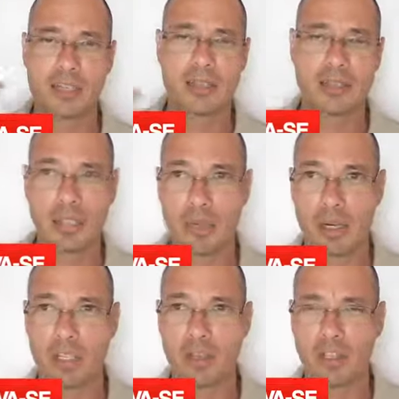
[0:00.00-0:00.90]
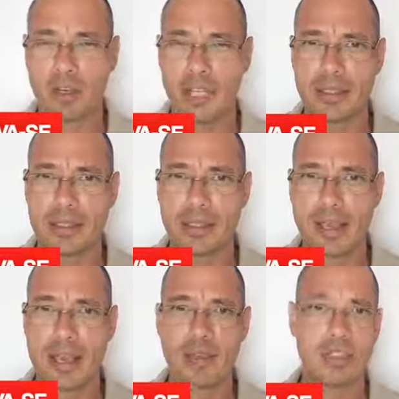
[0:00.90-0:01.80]
que são essas bolinhas fedorentas?
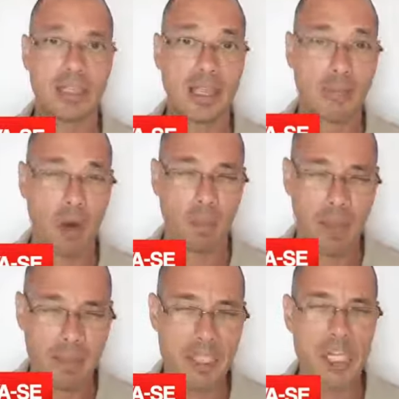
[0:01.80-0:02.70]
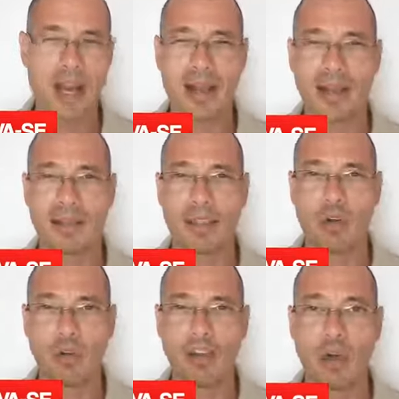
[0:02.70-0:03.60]
Você tem problema de garganta
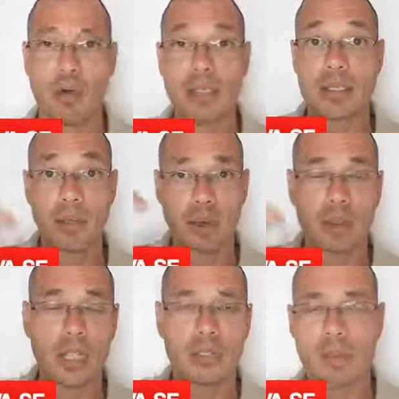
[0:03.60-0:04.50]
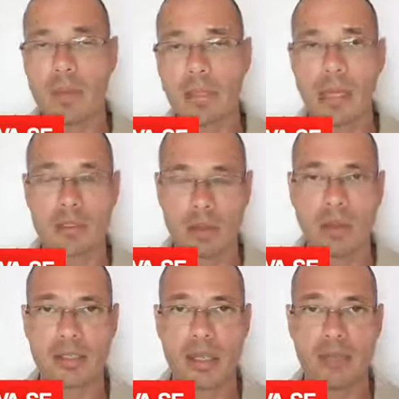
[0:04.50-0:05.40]
com frequência? Me conta aí nos comentários que eu
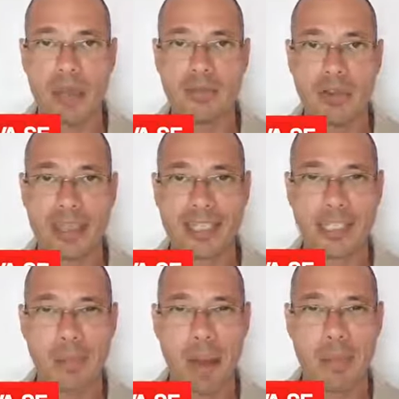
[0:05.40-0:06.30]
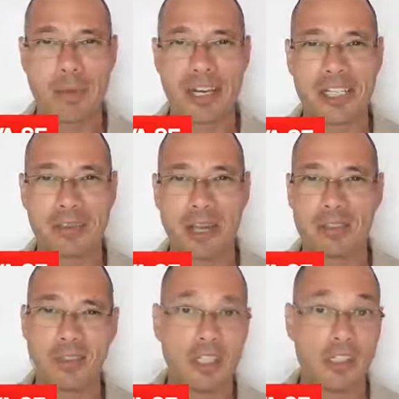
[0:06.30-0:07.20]
quero saber, vamos bater esse papo, um grande abraço e